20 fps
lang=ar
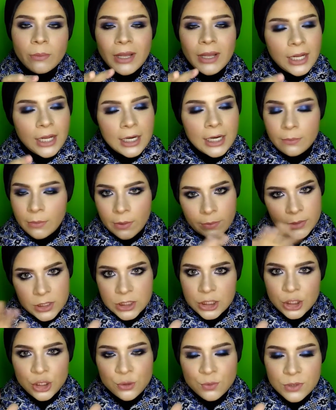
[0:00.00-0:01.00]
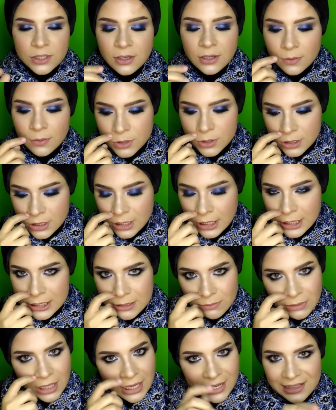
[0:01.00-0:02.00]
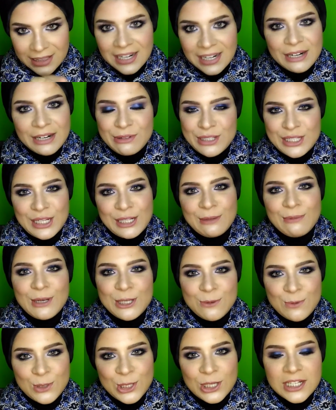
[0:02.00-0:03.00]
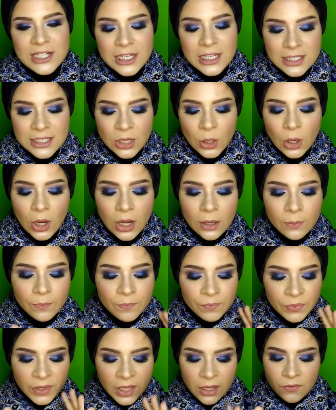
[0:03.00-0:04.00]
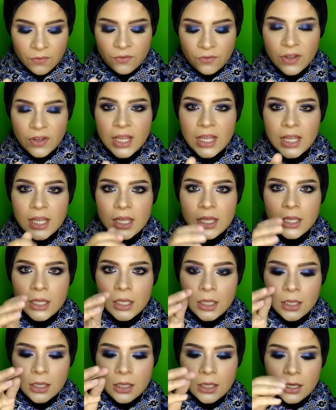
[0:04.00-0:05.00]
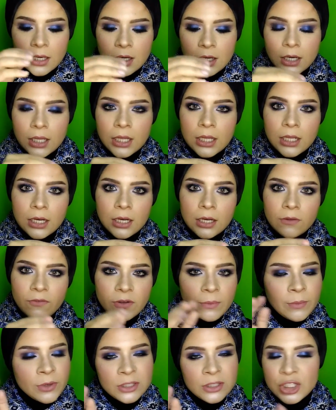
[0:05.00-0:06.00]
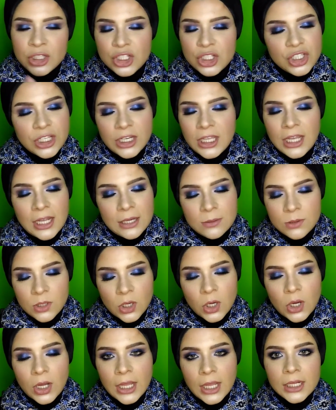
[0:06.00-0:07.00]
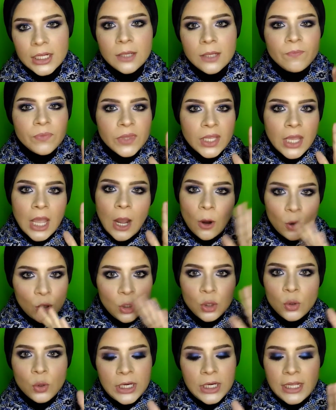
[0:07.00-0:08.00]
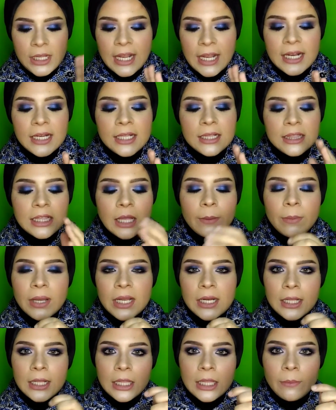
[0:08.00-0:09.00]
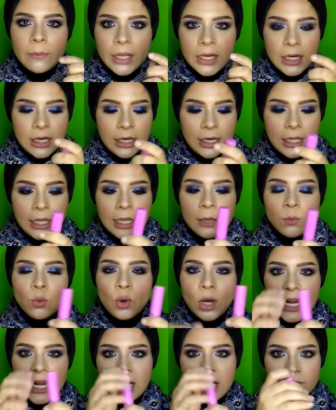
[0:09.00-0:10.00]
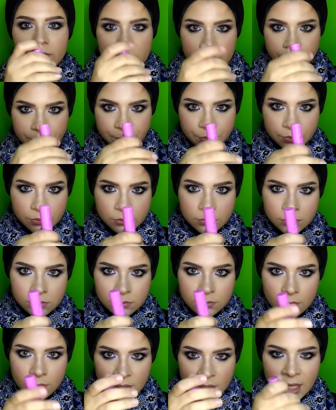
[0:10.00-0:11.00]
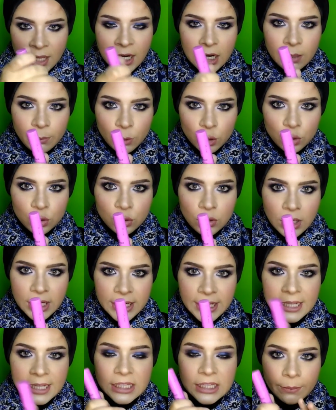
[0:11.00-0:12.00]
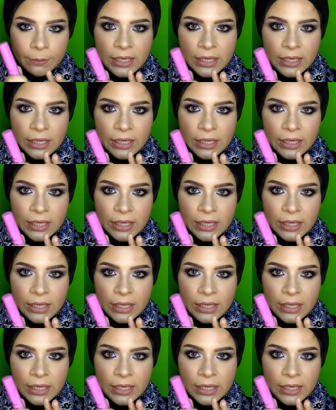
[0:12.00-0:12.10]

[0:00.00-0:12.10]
طبعا انا ما بشتريش مسكره مش اصليه دي من الحاجات اللي انا ما بستخدمهاش مش اصليه الصراحه ف آه، فما رضيتش اشتريها بصراحه يعني هقول لكم ليه لان الثمن ثمن اللي هي المغلفه اللي انا بقول لكم عليها